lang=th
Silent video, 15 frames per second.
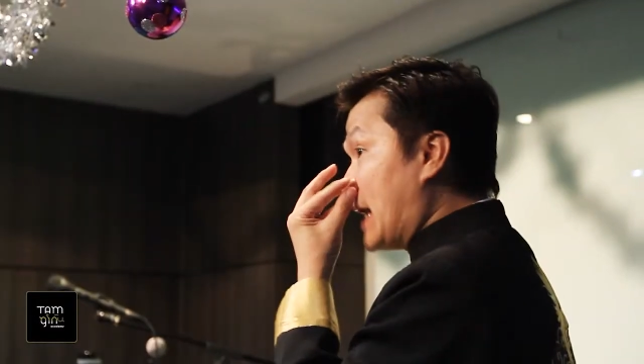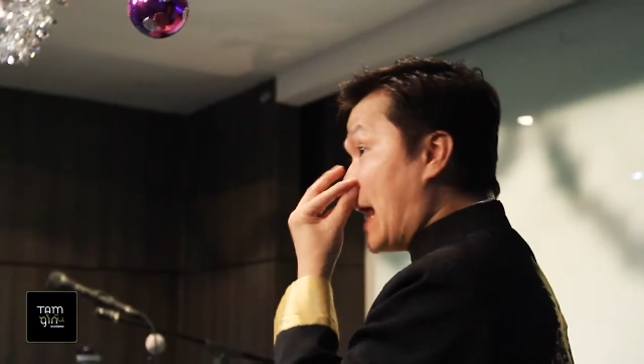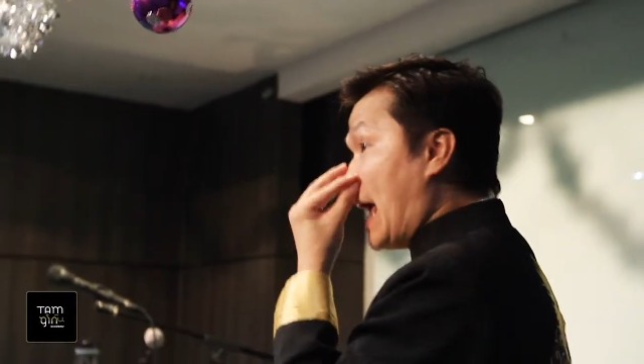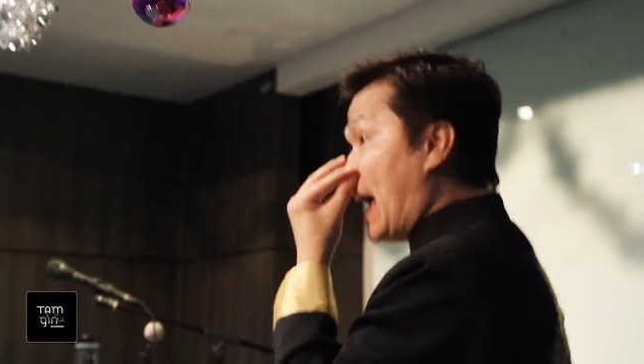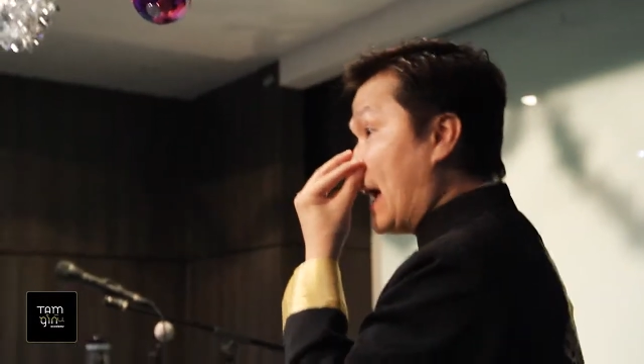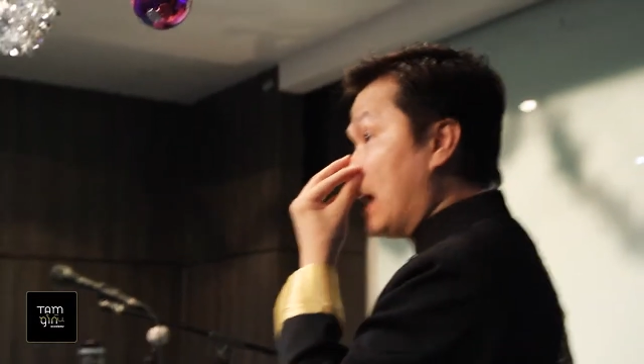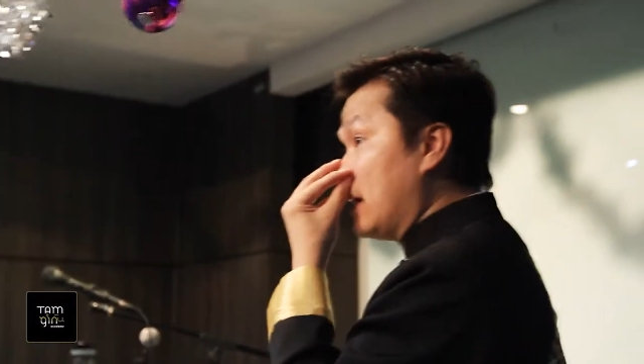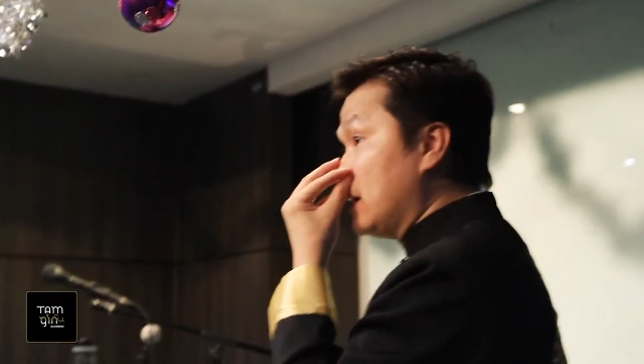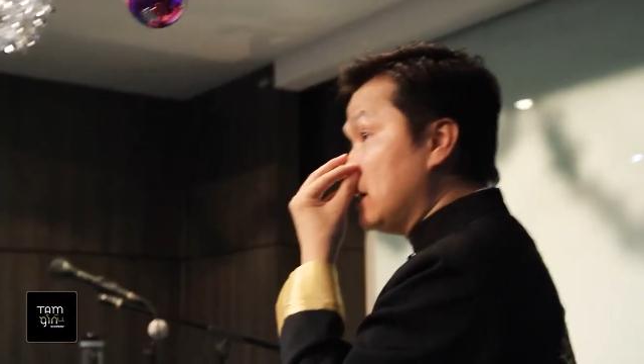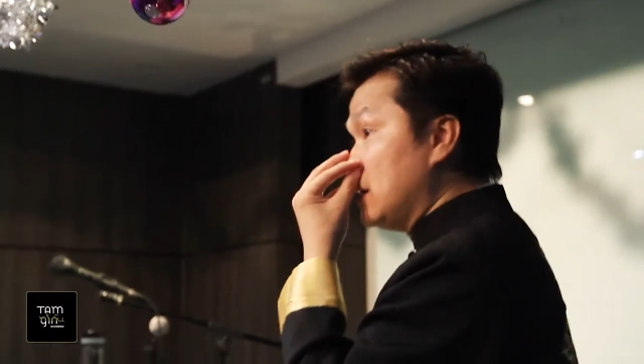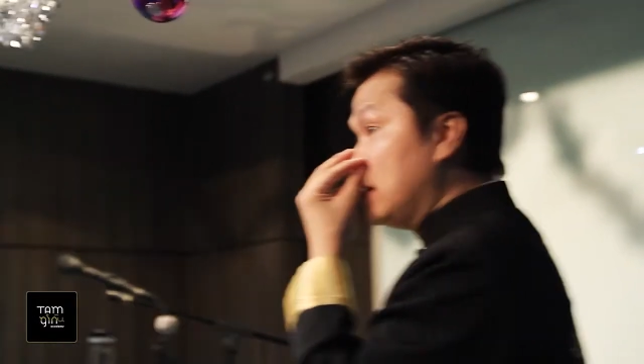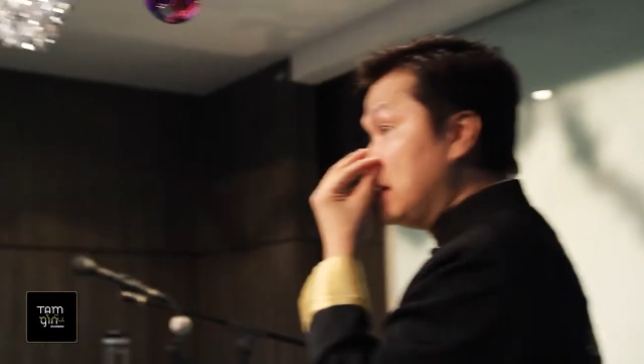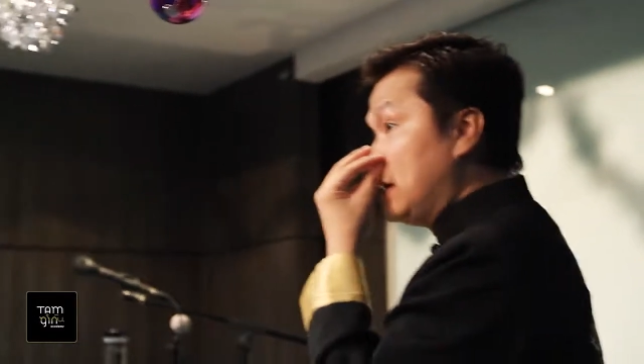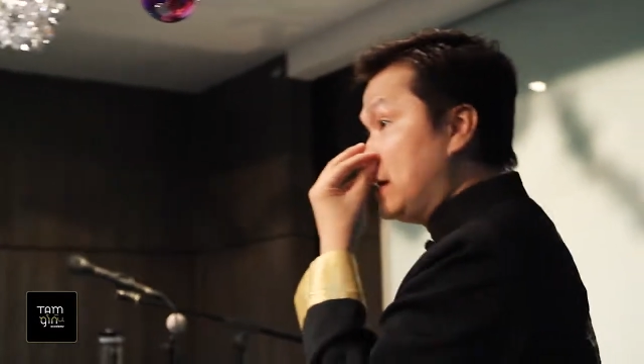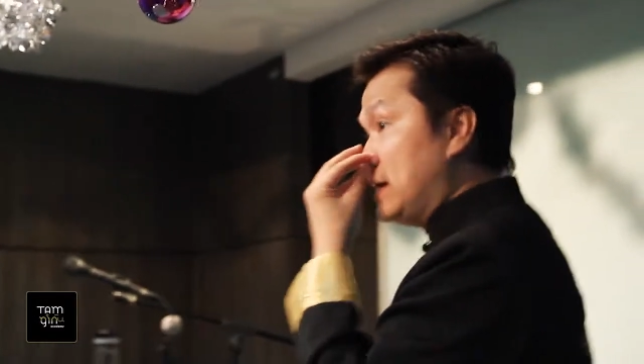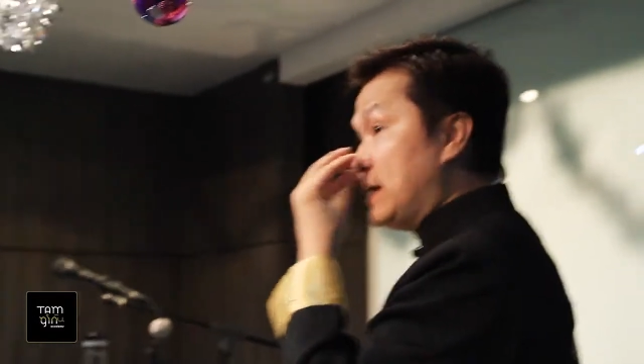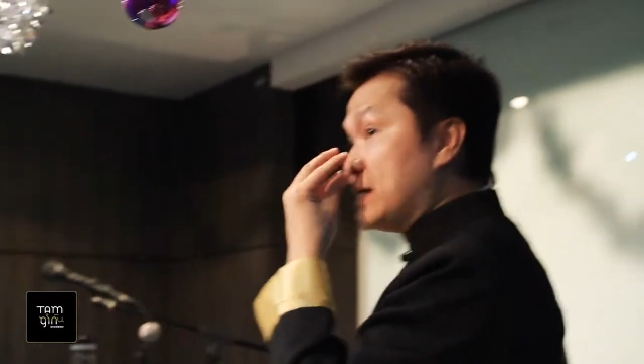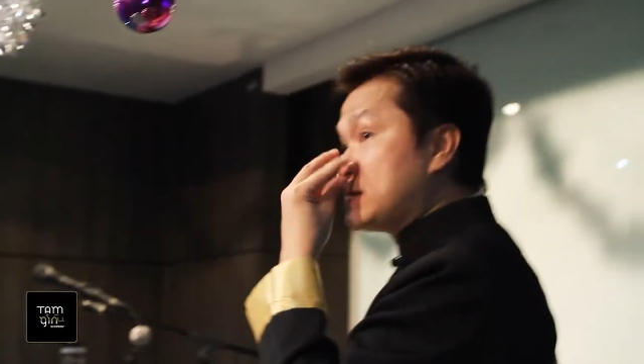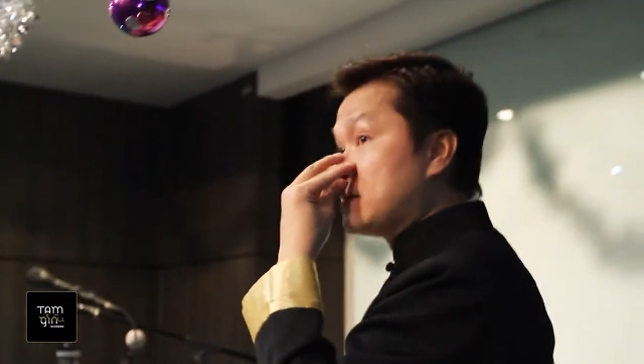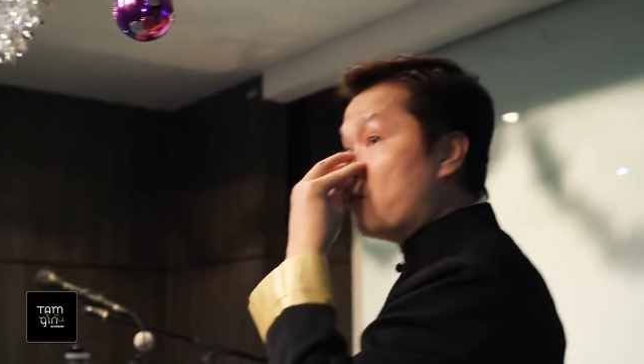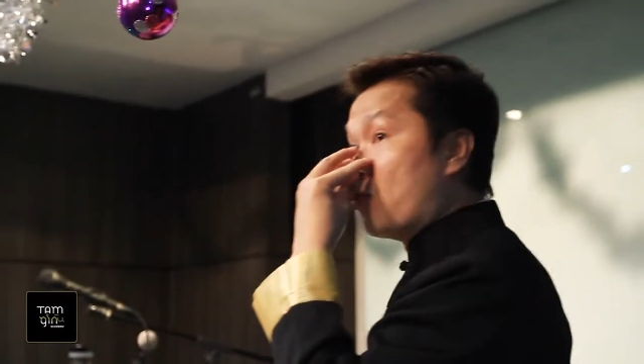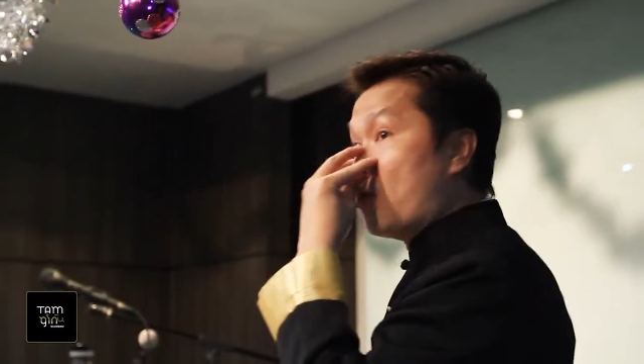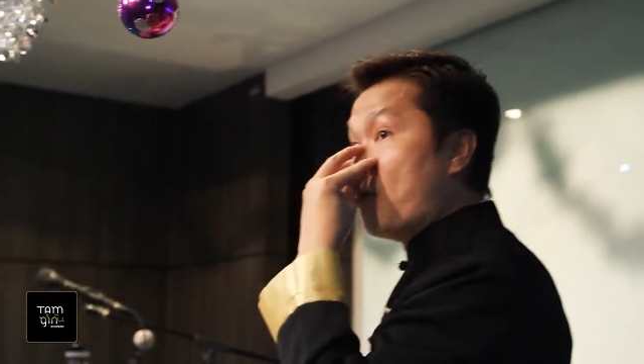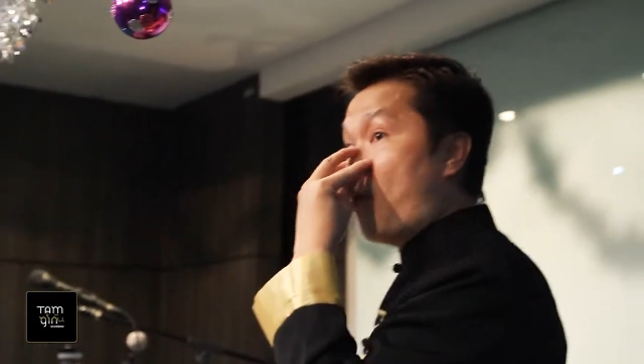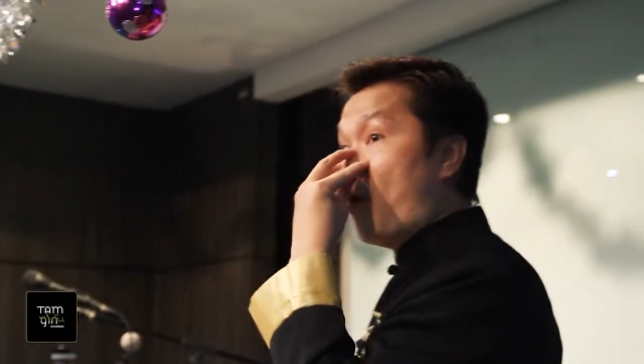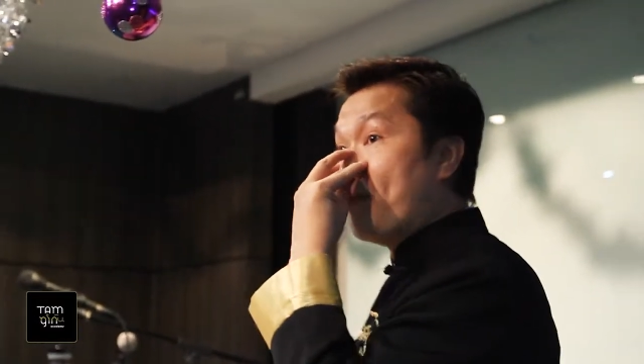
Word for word: สว่างลงคัสิริพันธ์นะครับที่